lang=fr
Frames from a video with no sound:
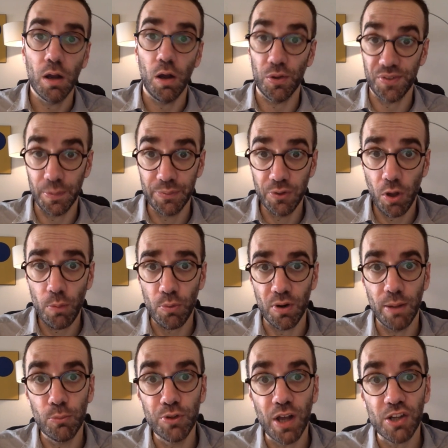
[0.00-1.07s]
En septembre,
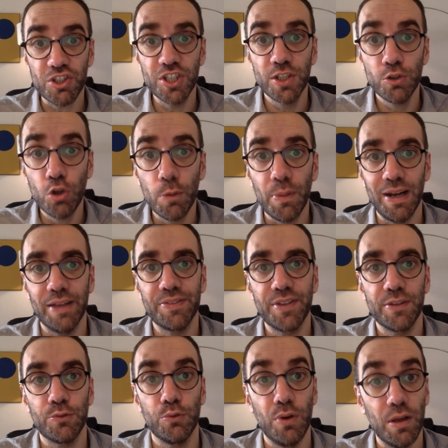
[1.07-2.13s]
la monarchie nomme à la
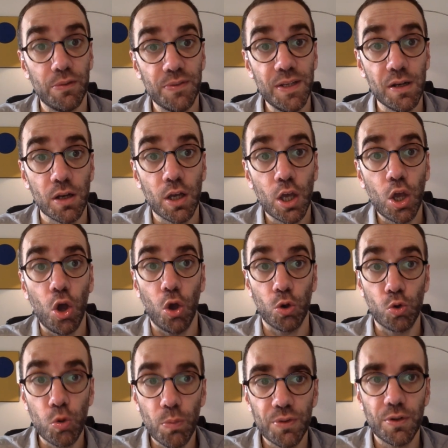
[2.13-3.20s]
tête de la ville un
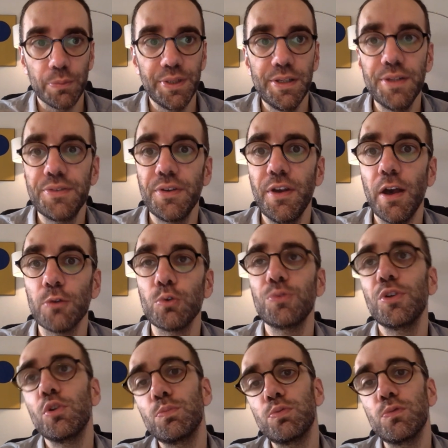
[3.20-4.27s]
commandant militaire
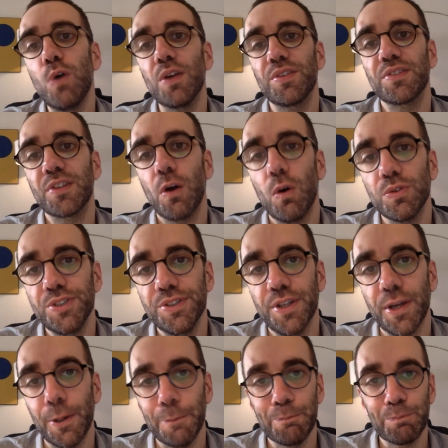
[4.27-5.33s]
doté de pouvoirs
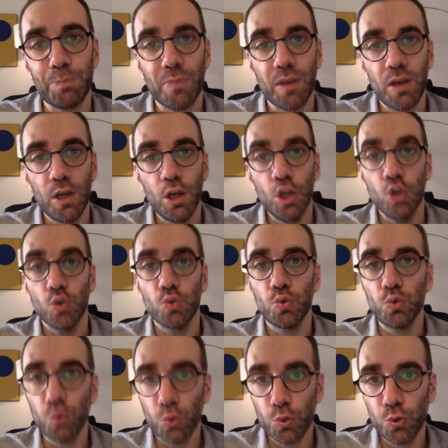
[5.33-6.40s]
extraordinaires.
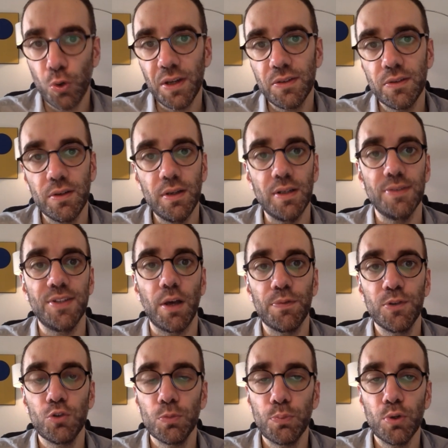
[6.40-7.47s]
Sous son autorité, les
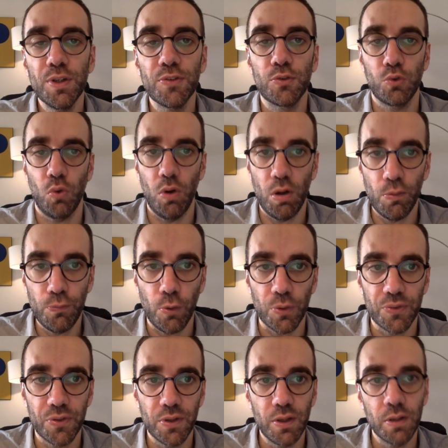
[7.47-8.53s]
services de police sont
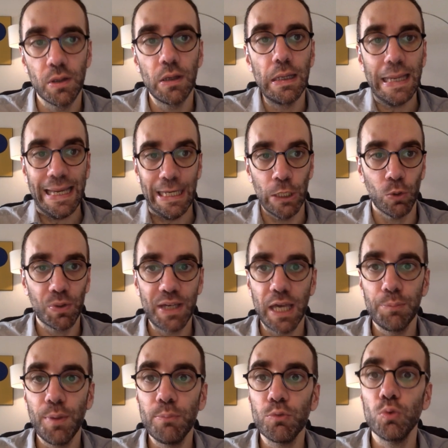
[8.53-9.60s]
renforcés et on
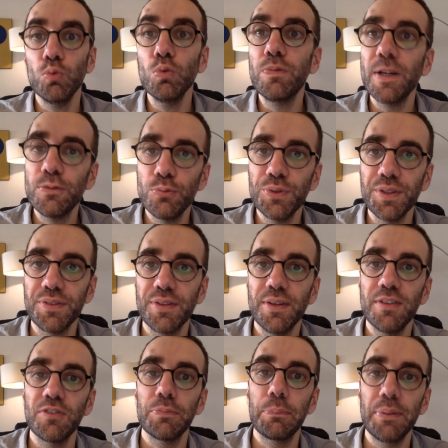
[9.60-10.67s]
crée même de nouvelles
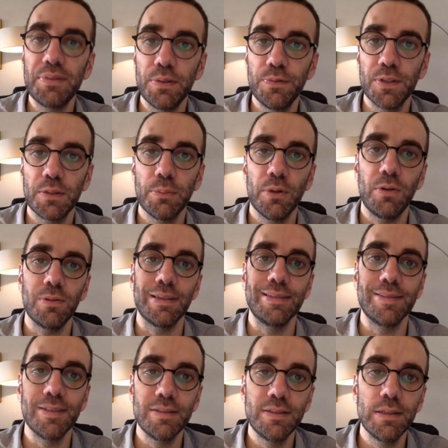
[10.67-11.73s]
unités spécifiquement
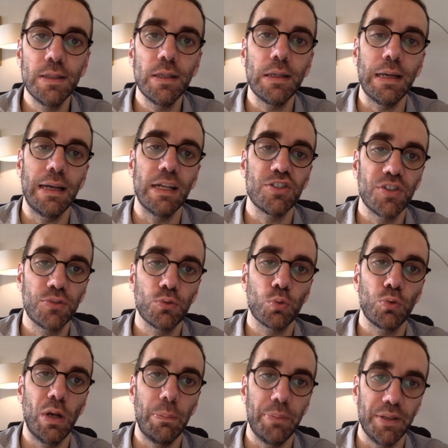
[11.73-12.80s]
dédiées à la gestion
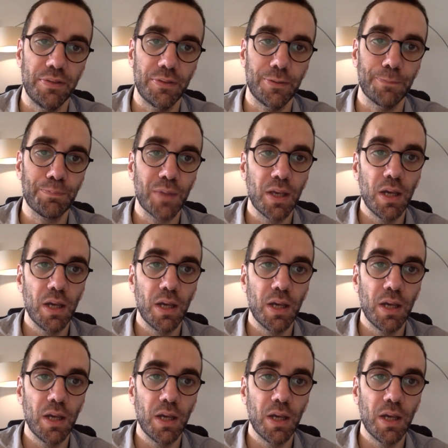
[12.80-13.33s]
de la peste.